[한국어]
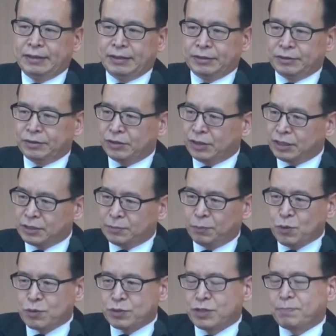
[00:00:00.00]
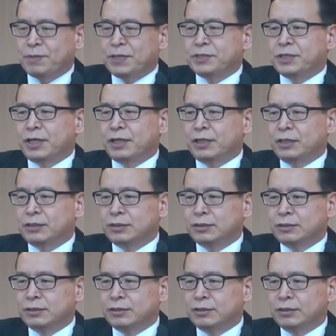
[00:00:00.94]
아, 여러 가지 복잡한
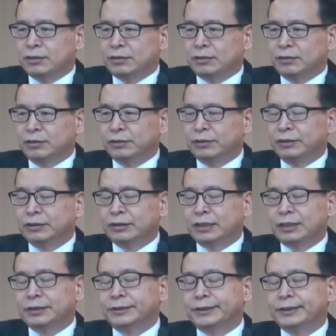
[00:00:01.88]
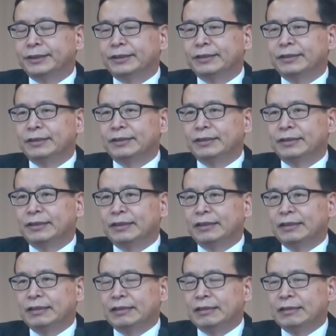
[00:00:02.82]
생각을 넣는다든지
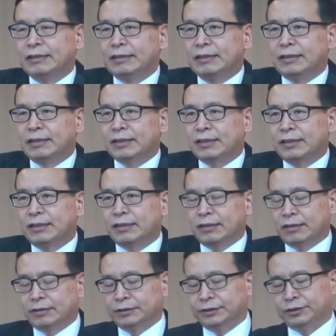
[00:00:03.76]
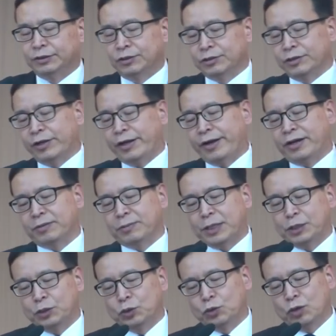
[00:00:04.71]
예, 성령
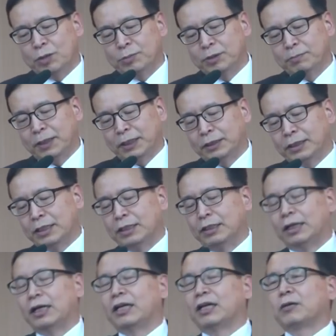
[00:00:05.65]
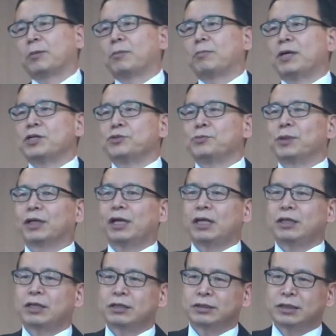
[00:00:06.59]
하나님의 인도함을 받아야 하나님의 말씀을
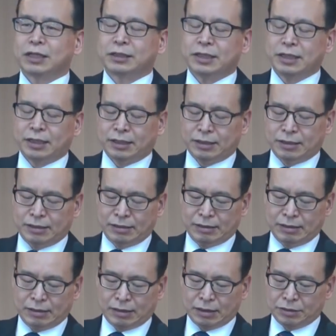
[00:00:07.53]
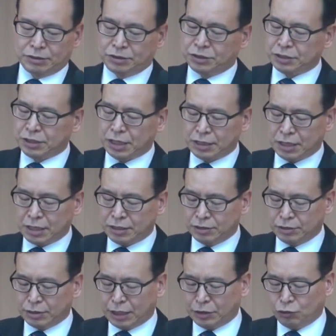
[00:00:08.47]
깨달을 텐데 그
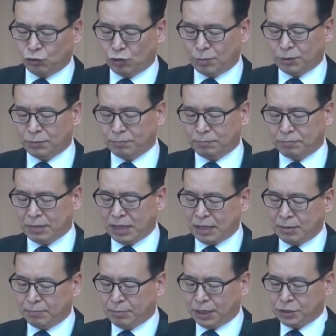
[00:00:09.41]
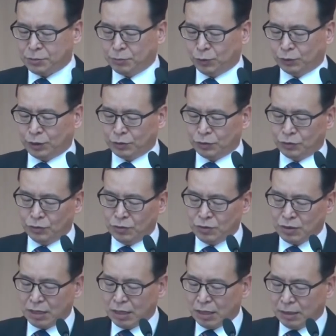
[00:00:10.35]
지혜의 영의 인도함을 받지 못하도록
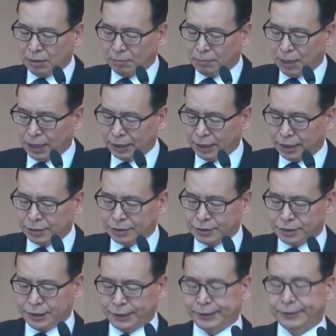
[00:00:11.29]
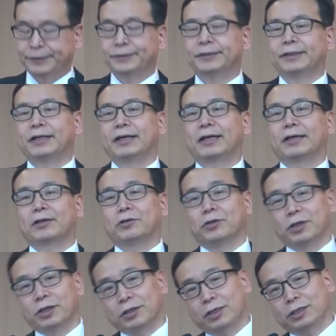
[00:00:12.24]
방해하는 것이
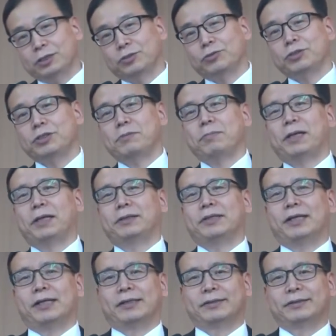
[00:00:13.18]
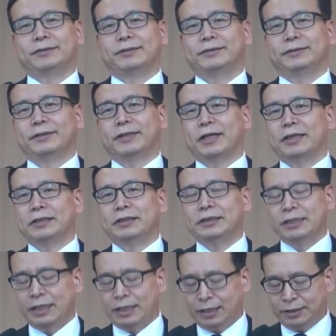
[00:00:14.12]
거기까지도 실패했다
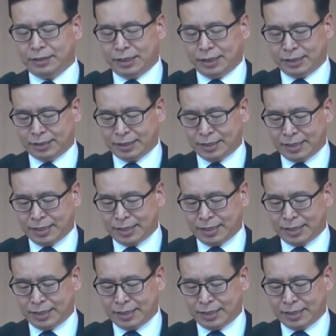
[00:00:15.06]
이해했다